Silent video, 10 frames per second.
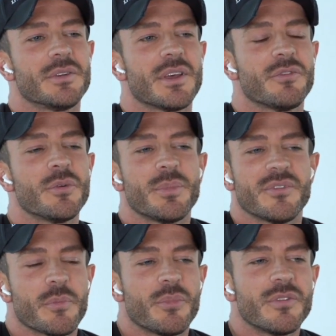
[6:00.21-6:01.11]
und da
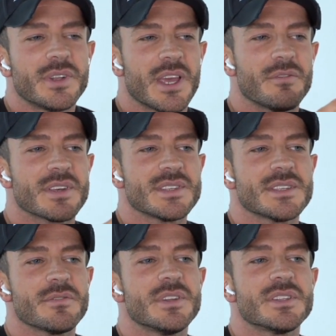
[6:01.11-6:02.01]
verpulvert ihr einfach sehr,
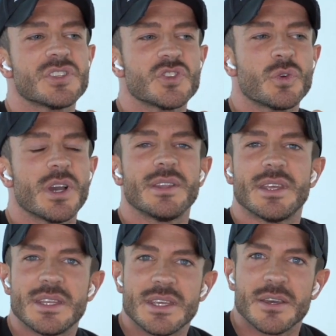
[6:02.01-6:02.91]
sehr viel Zucker,
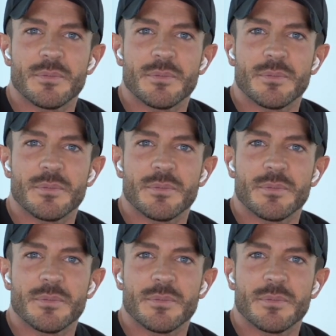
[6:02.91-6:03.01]
den ihr